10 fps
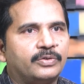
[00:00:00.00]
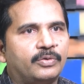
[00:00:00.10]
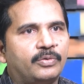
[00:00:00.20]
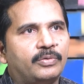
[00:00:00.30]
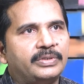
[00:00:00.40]
సో
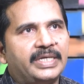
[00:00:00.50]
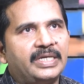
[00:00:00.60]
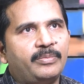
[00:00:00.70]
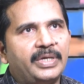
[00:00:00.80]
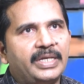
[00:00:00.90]

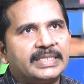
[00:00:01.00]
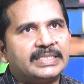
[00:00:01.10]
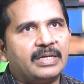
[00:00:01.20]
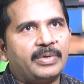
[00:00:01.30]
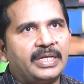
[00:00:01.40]
జేఈ మెయిన్
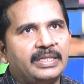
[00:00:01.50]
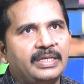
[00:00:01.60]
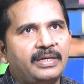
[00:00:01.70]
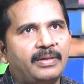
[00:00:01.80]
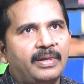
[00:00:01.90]
ఎగ్జామ్ అనేది